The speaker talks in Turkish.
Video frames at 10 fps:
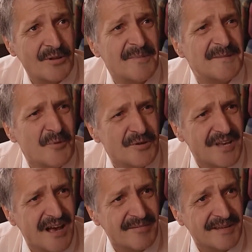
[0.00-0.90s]
Onunla
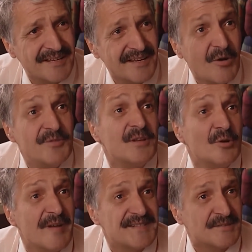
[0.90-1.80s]
bitmiyor ki abi.
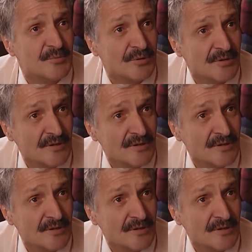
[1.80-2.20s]
Özel üniversite